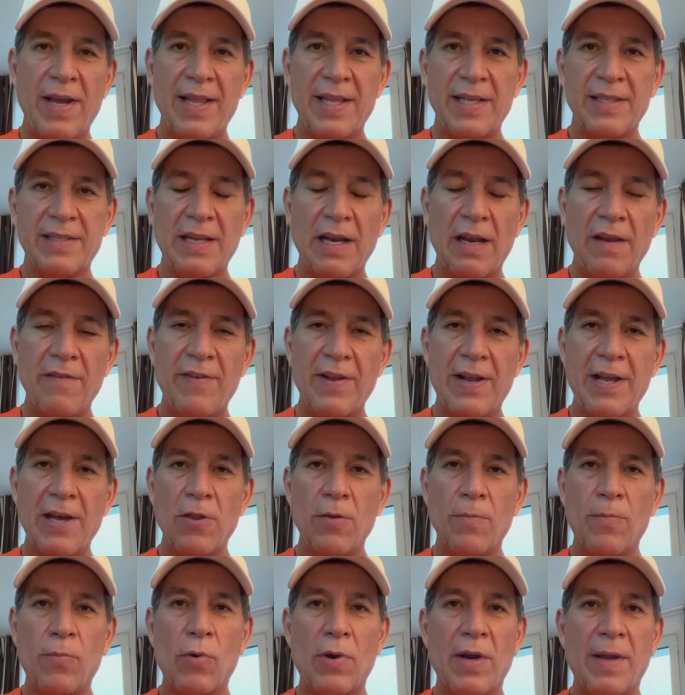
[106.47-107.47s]

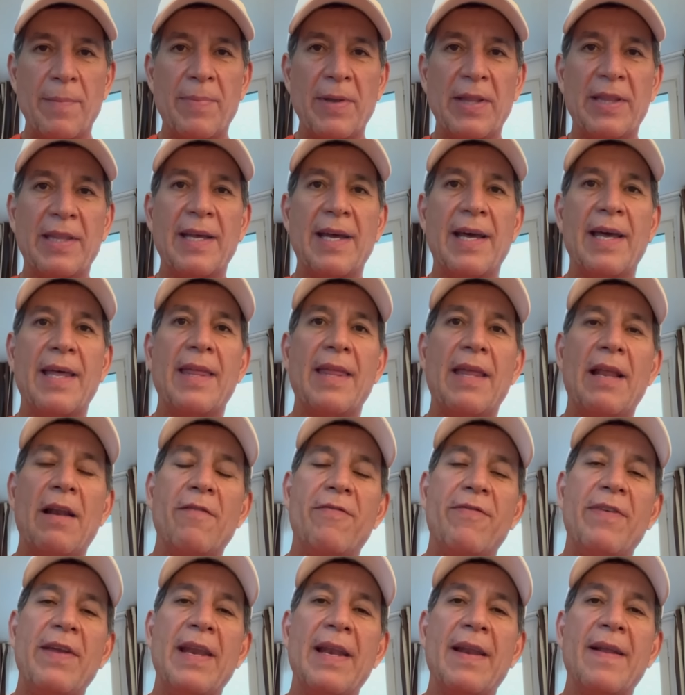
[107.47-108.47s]
descalificado por la patada de
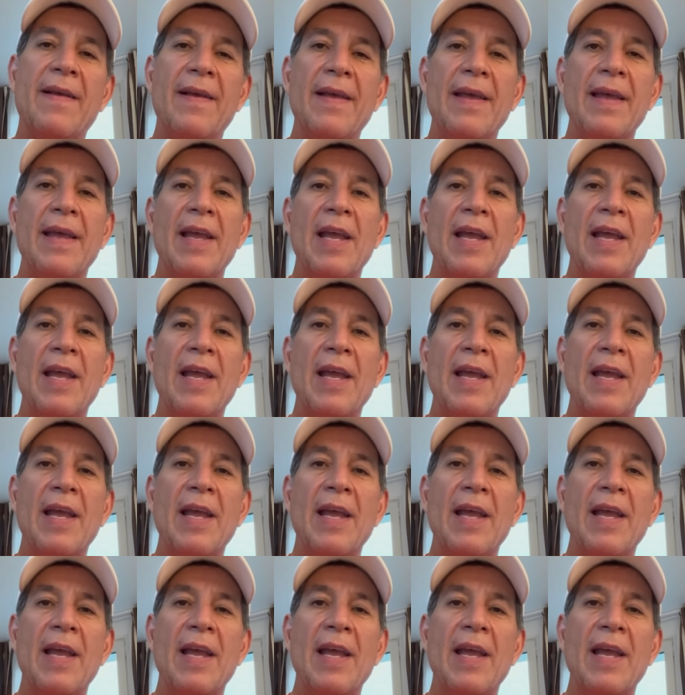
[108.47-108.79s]
Delfín.